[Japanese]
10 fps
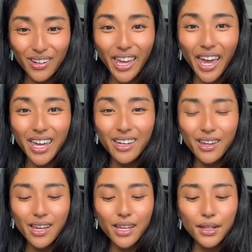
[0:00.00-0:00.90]
う。Okay?
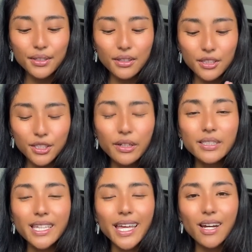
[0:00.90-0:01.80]
その
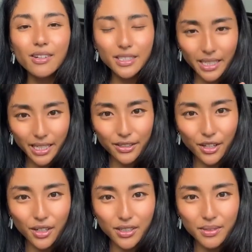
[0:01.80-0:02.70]
詳細が欲しい
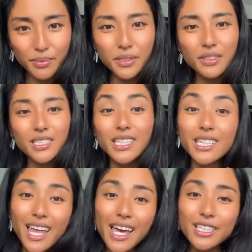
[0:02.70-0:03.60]
人、もっと知
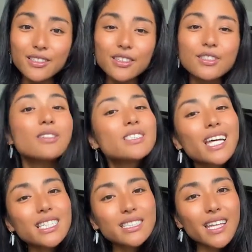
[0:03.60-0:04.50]
りたい人、
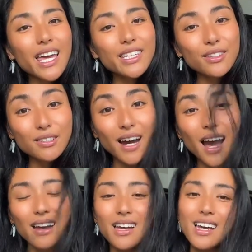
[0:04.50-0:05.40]
相談したい人
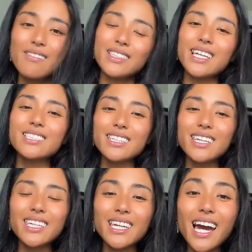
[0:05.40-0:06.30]
は、私
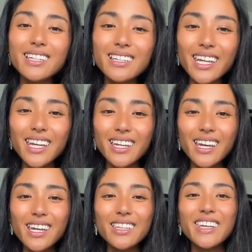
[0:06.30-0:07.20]
に気軽
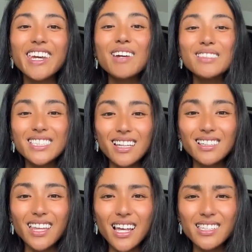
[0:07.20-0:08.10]
に ディーエム し
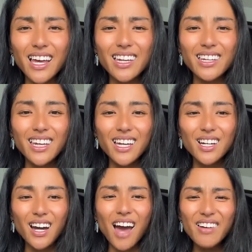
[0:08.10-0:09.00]
てください。
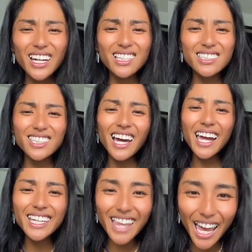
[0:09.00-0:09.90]
I wanna つな
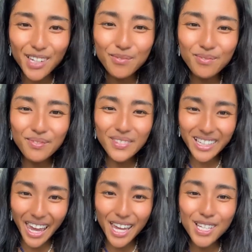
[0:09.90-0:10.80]
がり
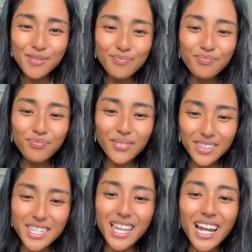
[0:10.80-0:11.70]
たい。Okay?
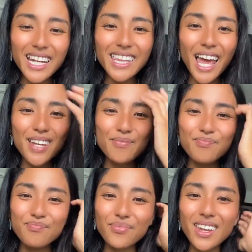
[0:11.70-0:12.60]
つながりたい。
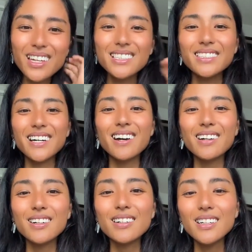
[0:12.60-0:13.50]

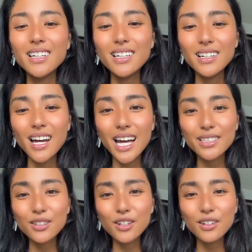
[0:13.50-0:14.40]
So,
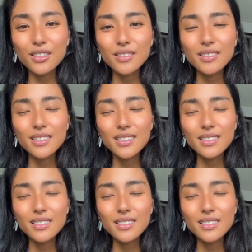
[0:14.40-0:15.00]
あの、